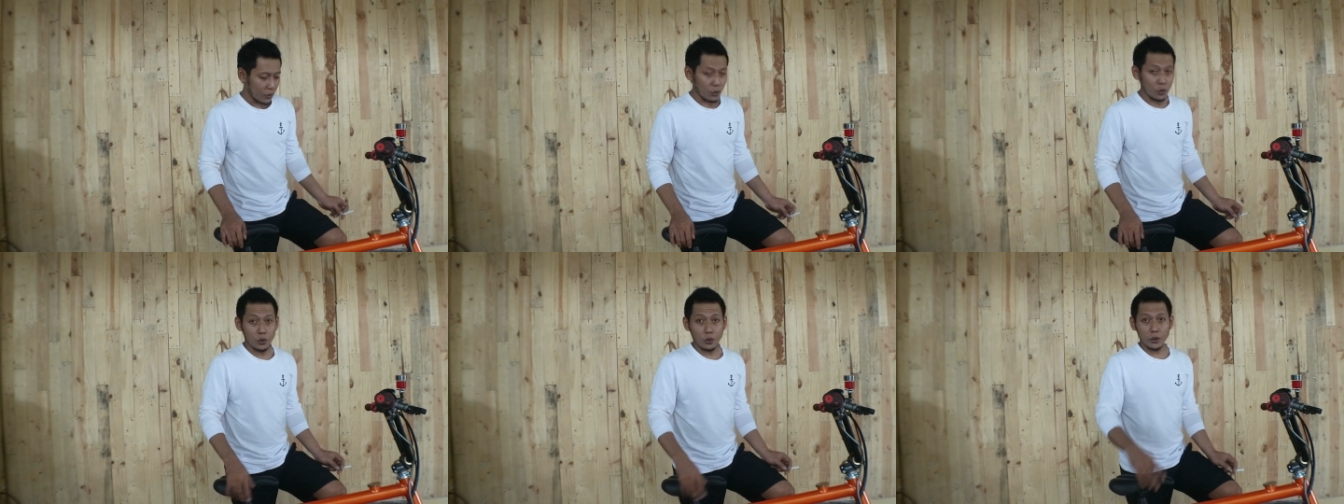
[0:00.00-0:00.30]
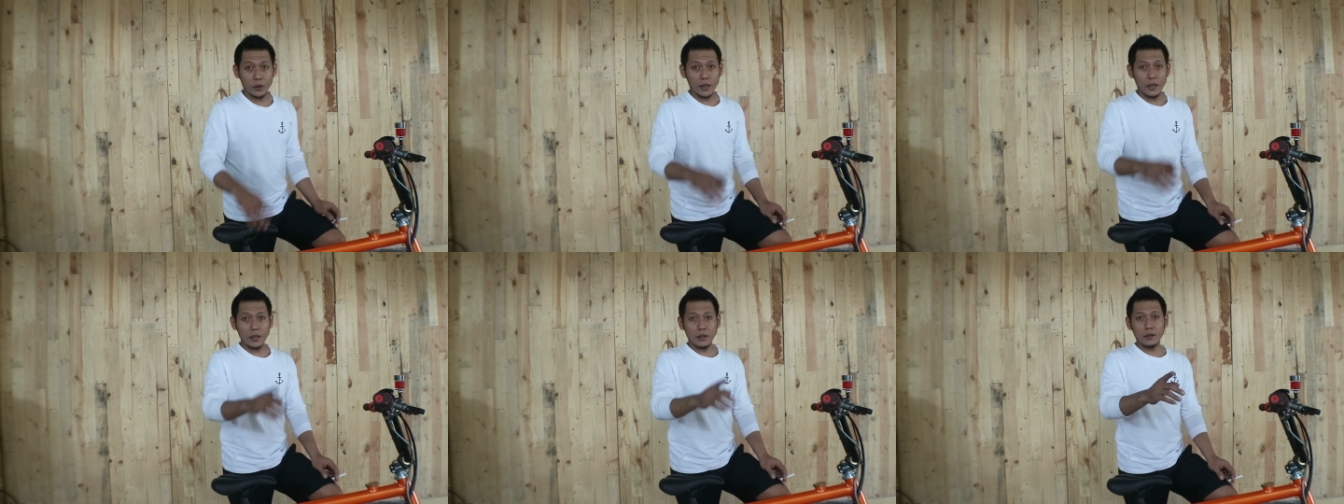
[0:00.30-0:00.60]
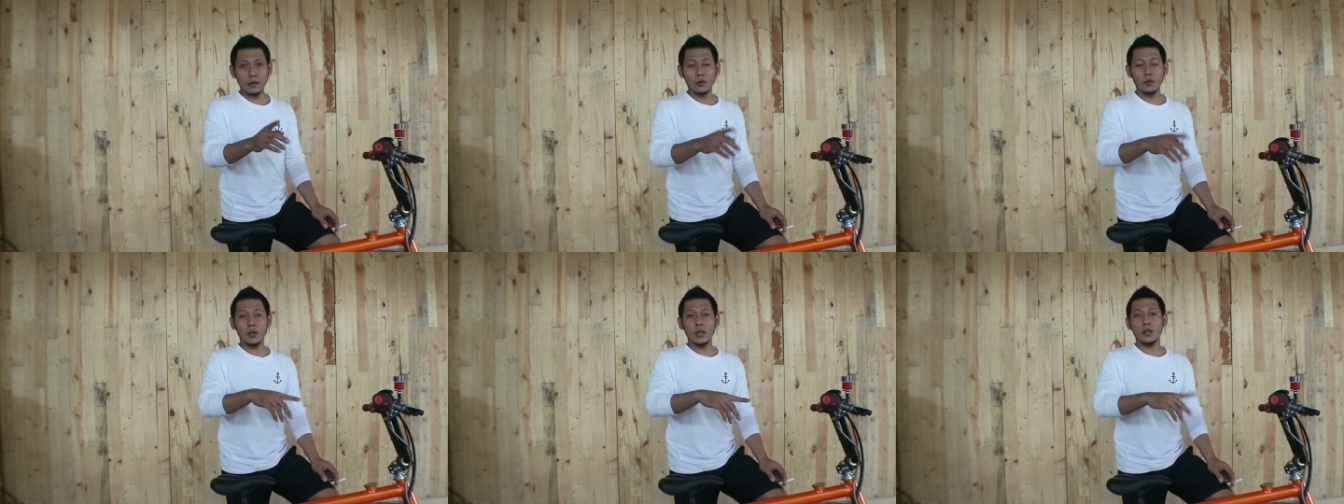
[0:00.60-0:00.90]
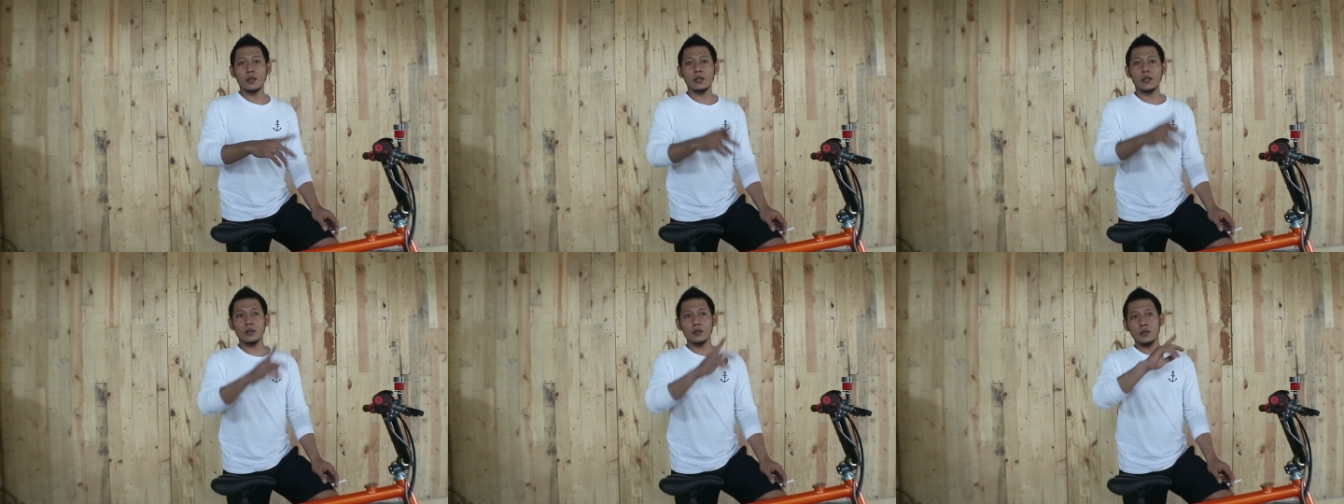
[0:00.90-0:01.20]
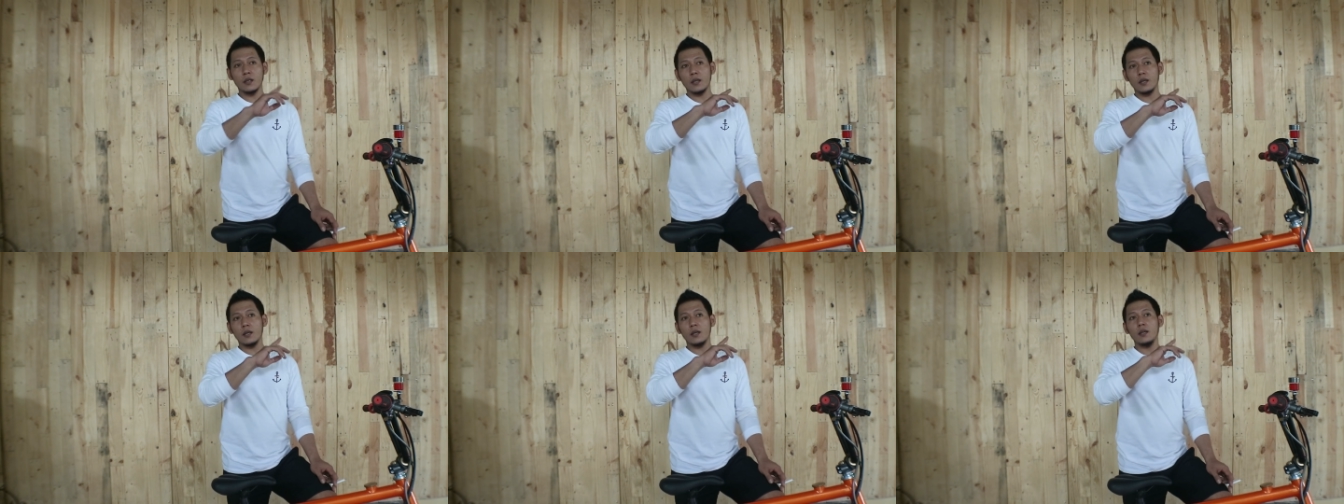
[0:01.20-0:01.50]
untuk yang
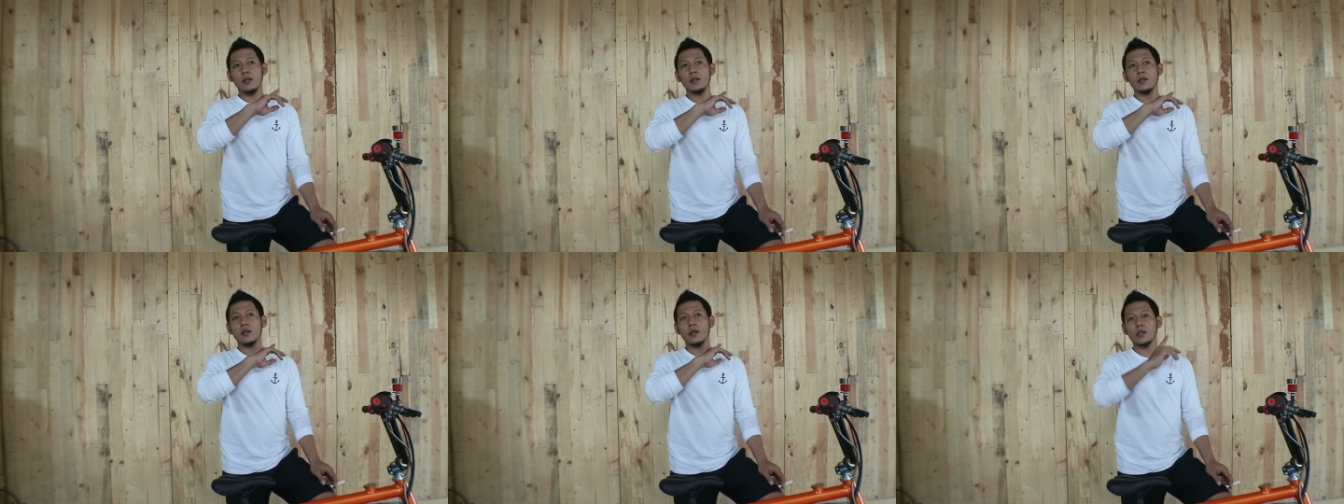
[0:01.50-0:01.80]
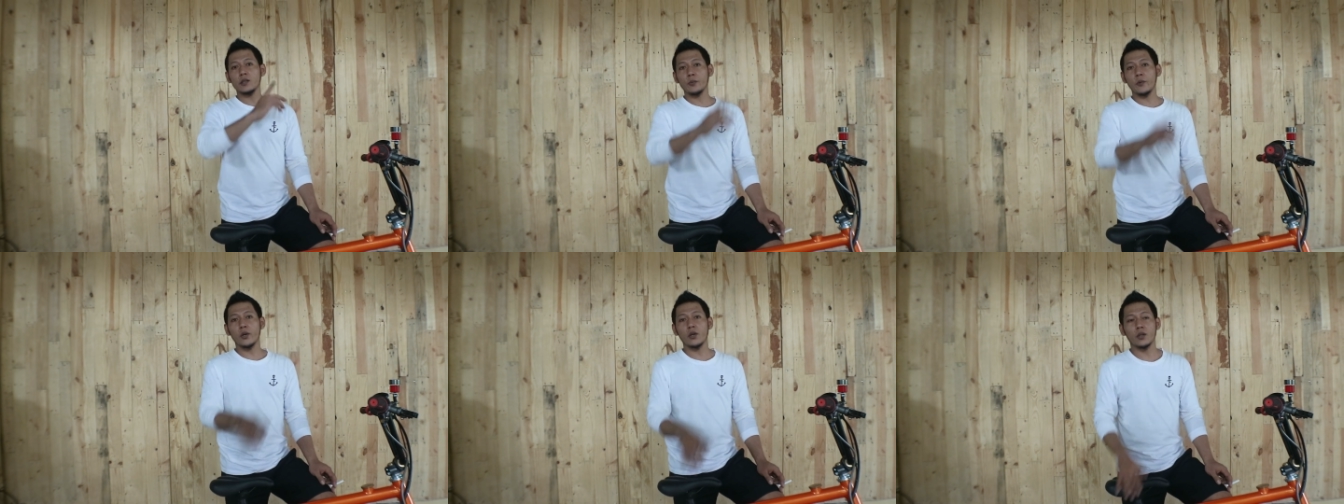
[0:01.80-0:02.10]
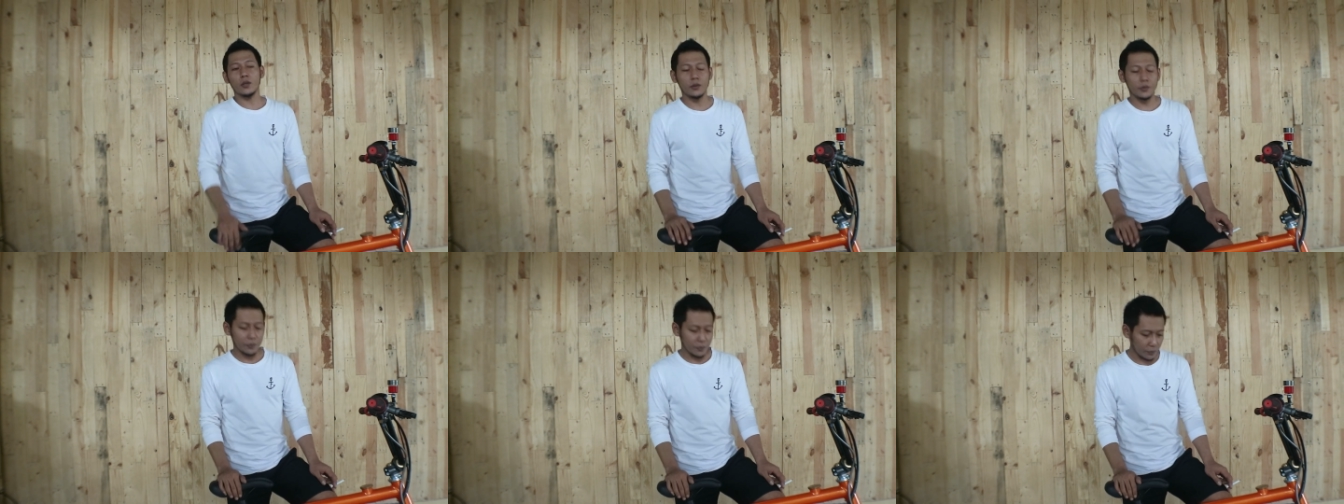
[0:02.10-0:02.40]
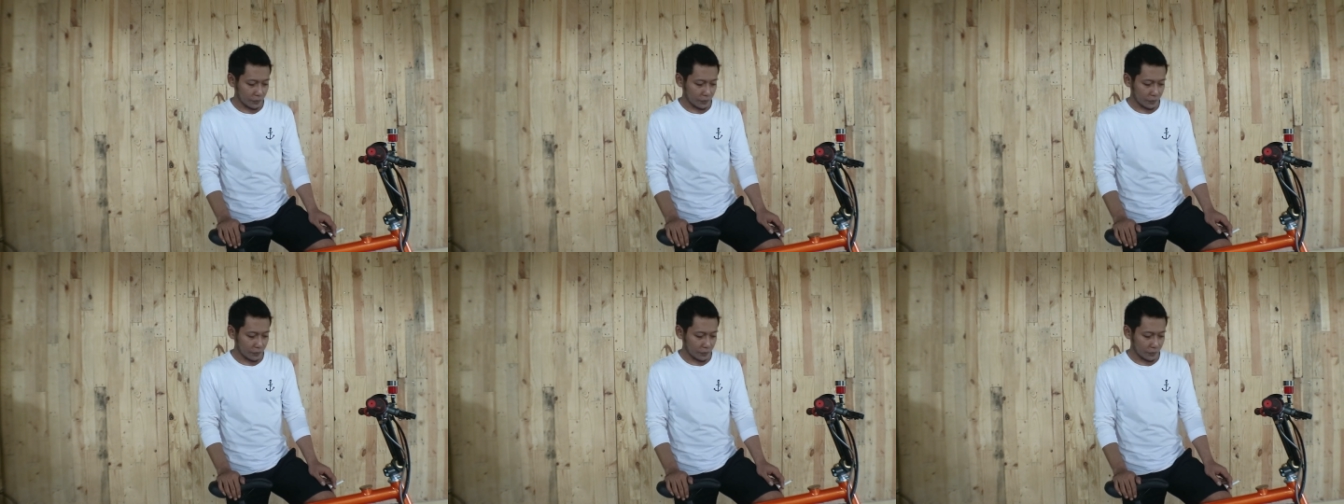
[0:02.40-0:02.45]
kualitasnya ekspor